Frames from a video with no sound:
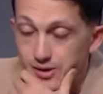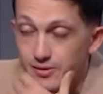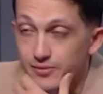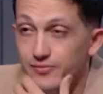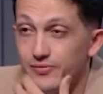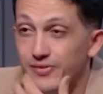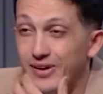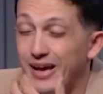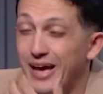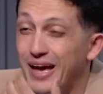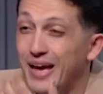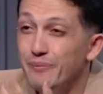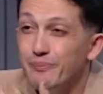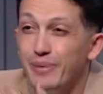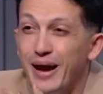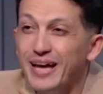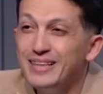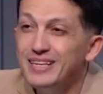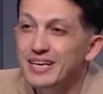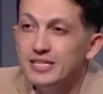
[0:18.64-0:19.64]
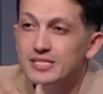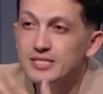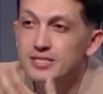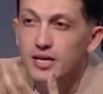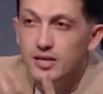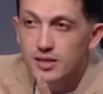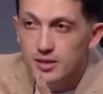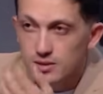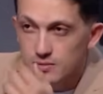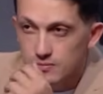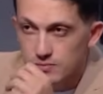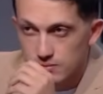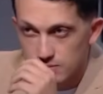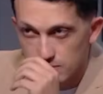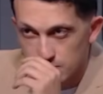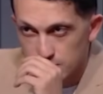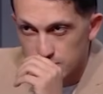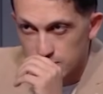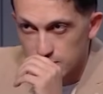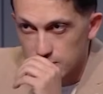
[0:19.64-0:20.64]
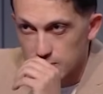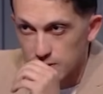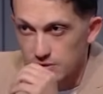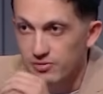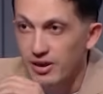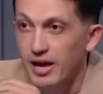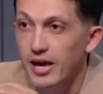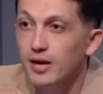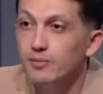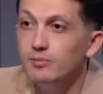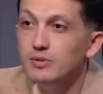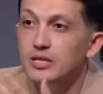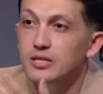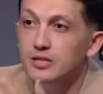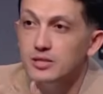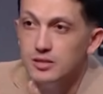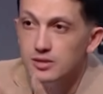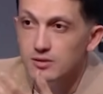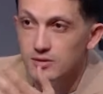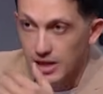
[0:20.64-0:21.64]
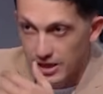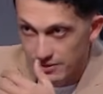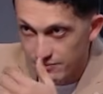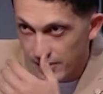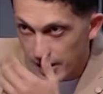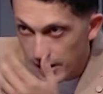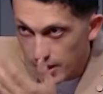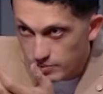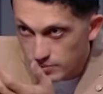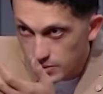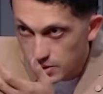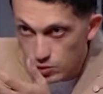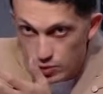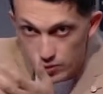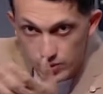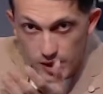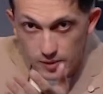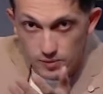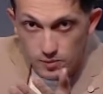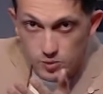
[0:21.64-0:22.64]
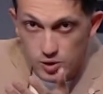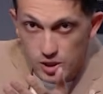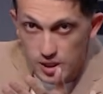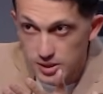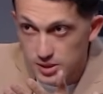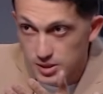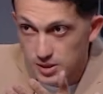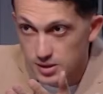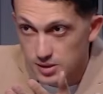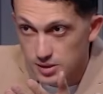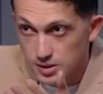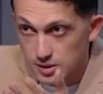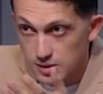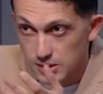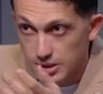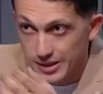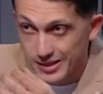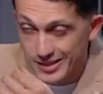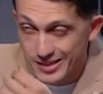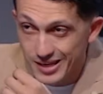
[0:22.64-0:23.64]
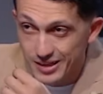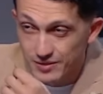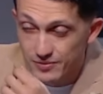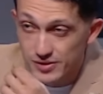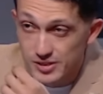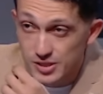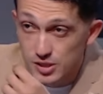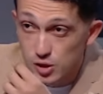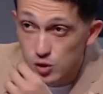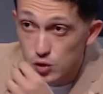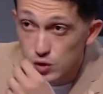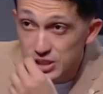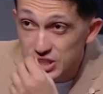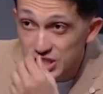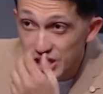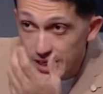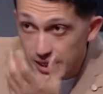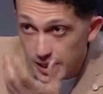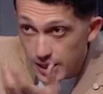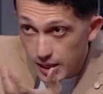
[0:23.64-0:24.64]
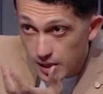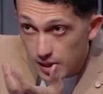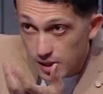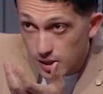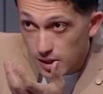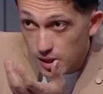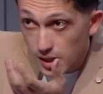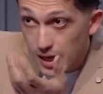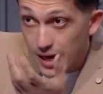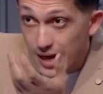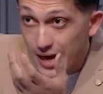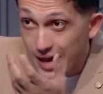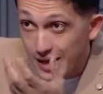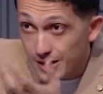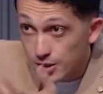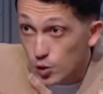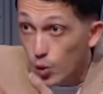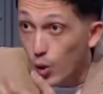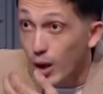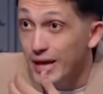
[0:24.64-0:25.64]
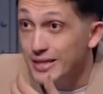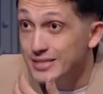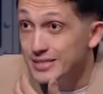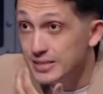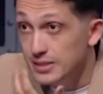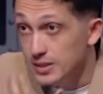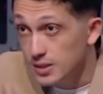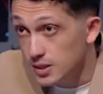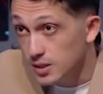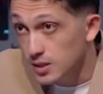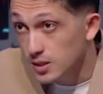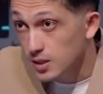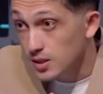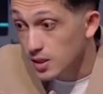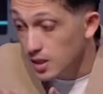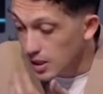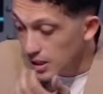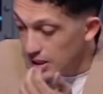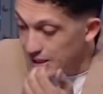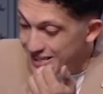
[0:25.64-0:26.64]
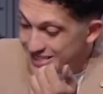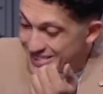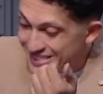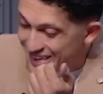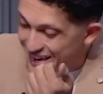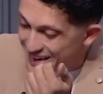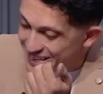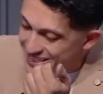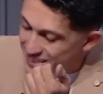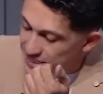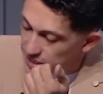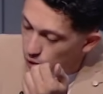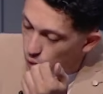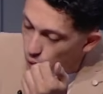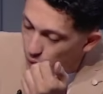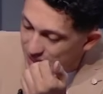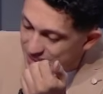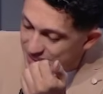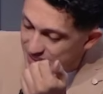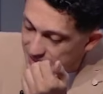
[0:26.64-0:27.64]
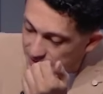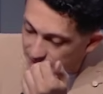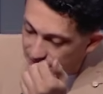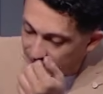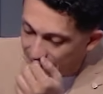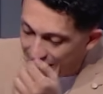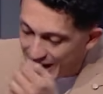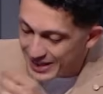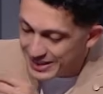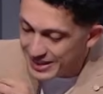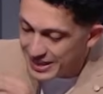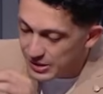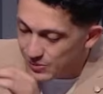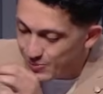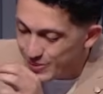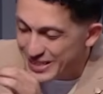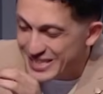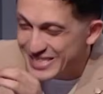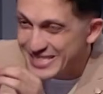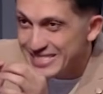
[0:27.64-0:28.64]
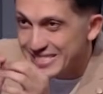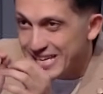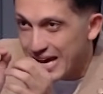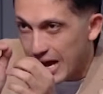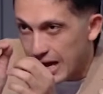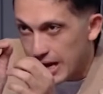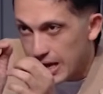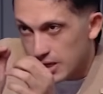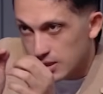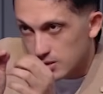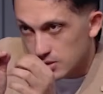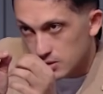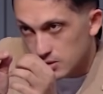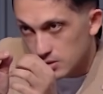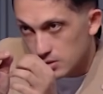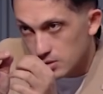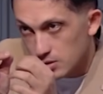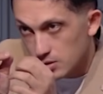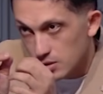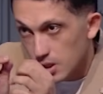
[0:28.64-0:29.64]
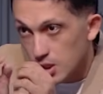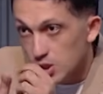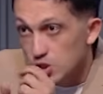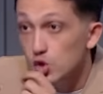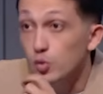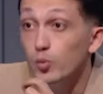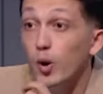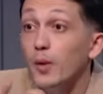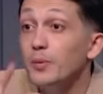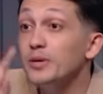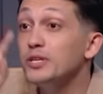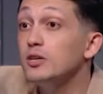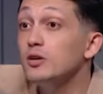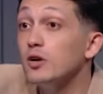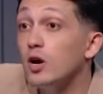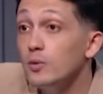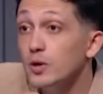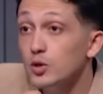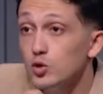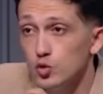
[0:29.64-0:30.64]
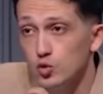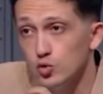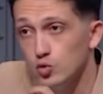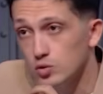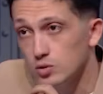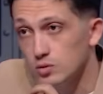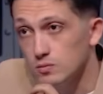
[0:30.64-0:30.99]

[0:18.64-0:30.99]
فبعد اذنك فهمني يعني فهمني وفهم المشاهدين تغييرات طيب. فيزيولوجيه هل تؤدي لزياده الوزن في عدد من الساعات 700 جرام يا دكتور